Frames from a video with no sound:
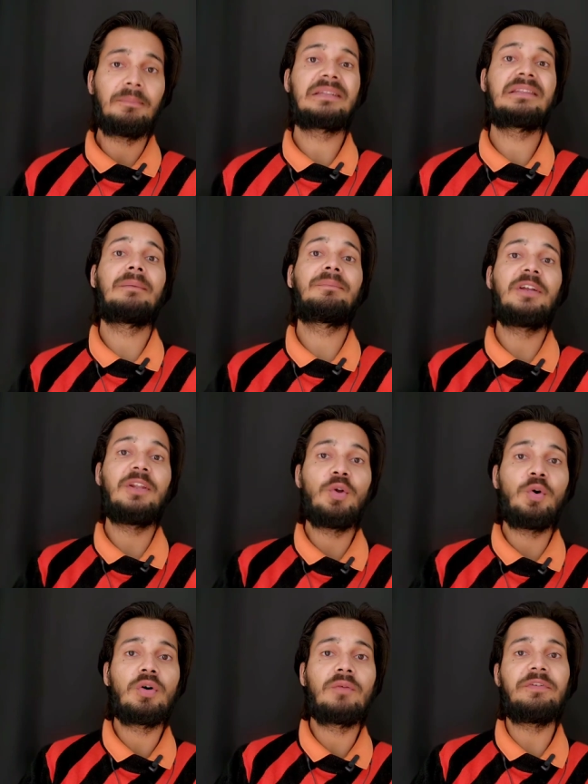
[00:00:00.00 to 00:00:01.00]
मतलब कि
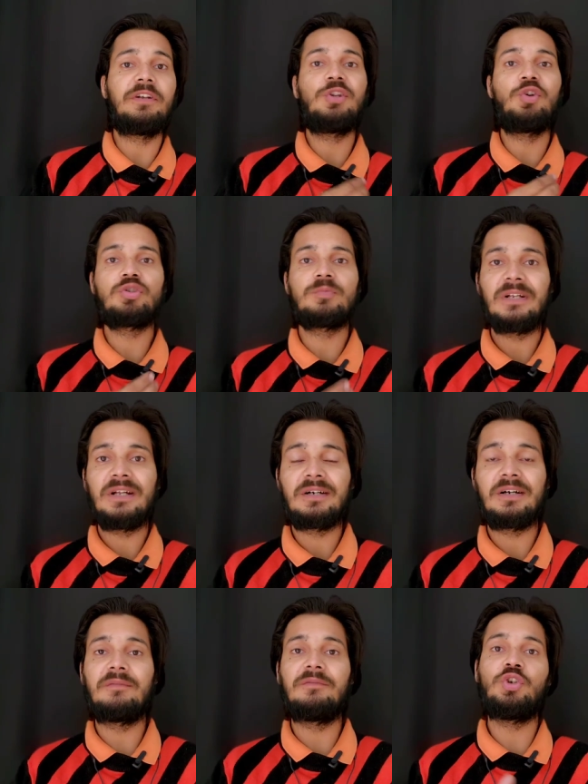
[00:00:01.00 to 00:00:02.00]
लोग वीडियोस
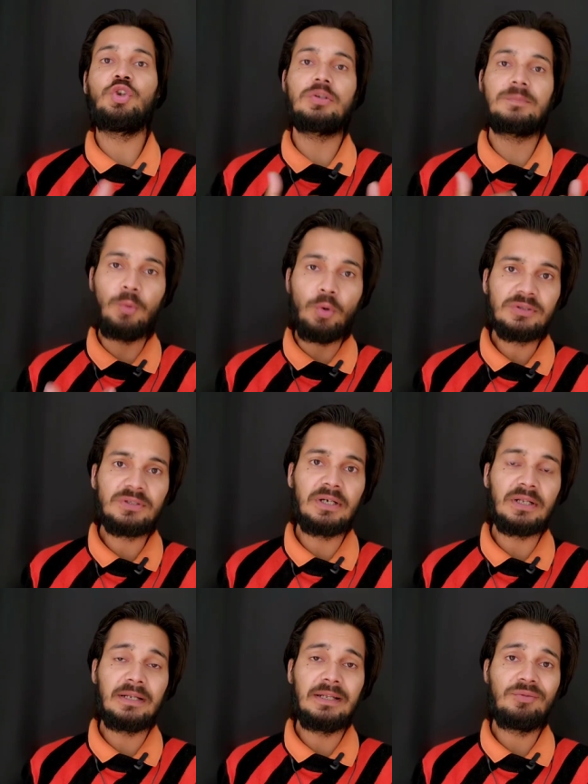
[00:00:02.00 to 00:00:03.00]
बनाकर वीडियोस पोस्ट
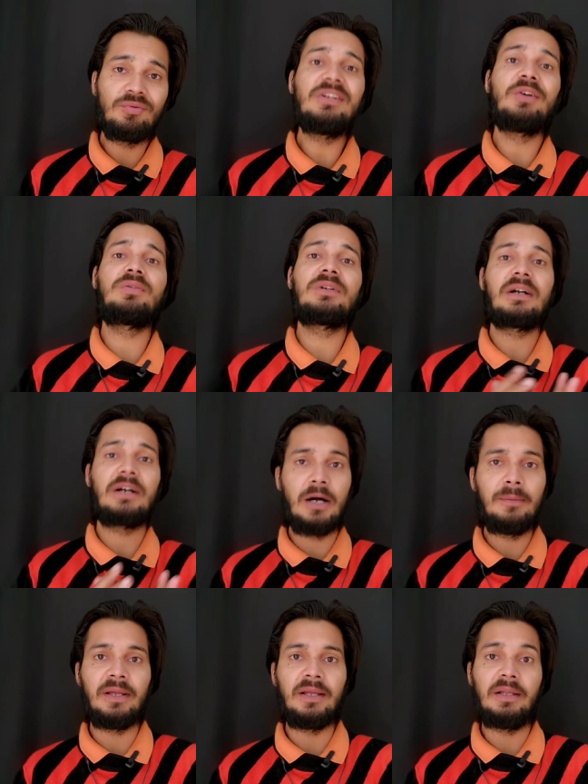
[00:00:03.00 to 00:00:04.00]
कर रहे हैं तो ये उनका
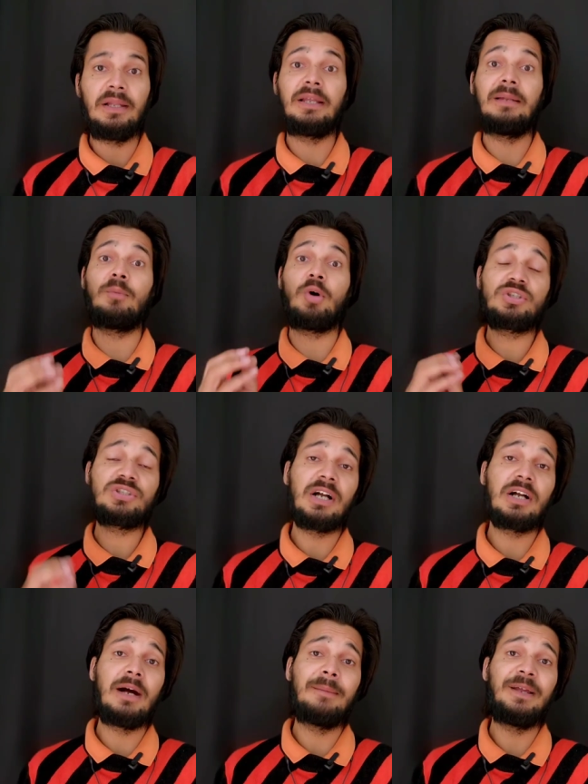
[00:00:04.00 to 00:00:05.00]
काम है लेकिन मौज का
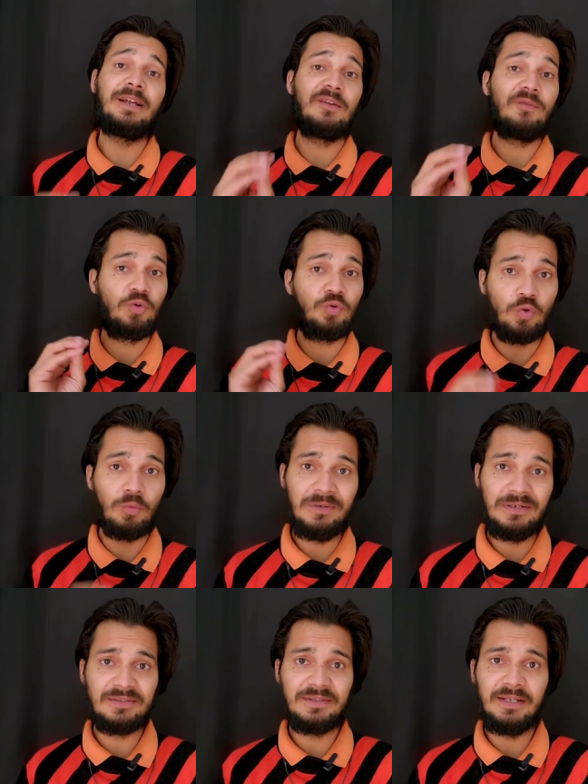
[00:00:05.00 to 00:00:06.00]
काम है कि वो उनको
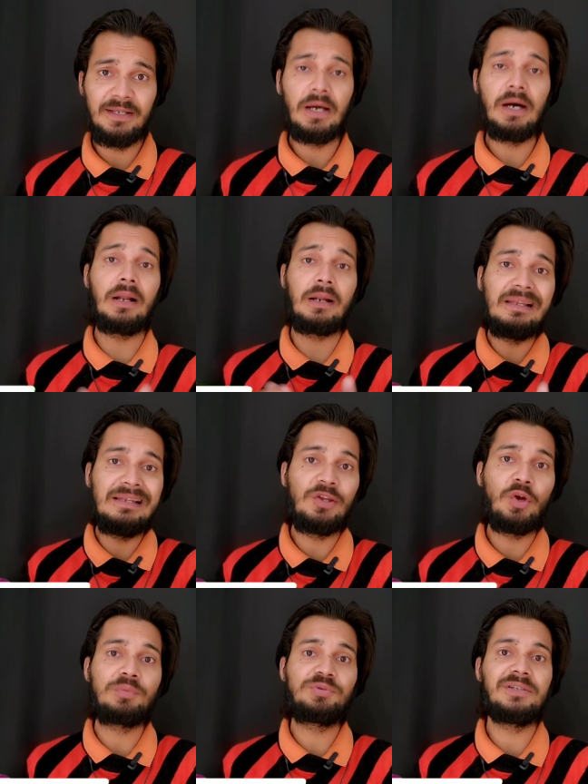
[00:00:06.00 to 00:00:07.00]
मिनट्स दे अर्निंग
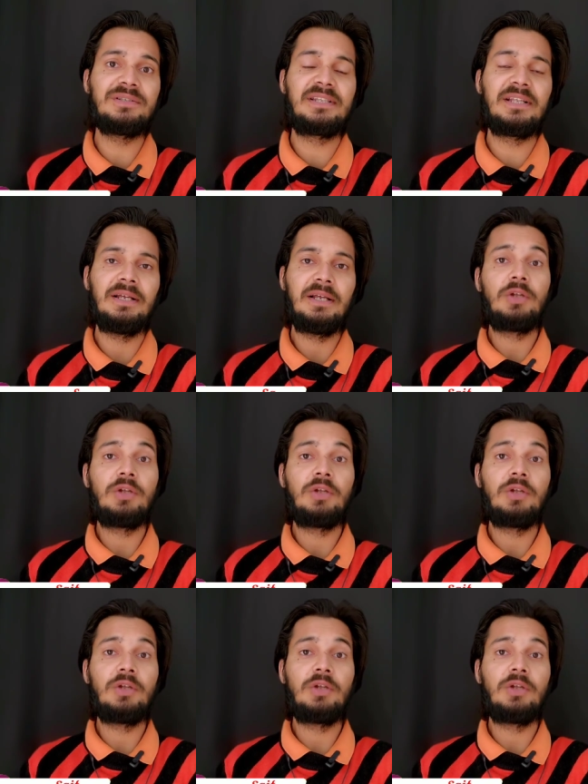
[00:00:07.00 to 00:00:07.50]
के ऑप्शंस दे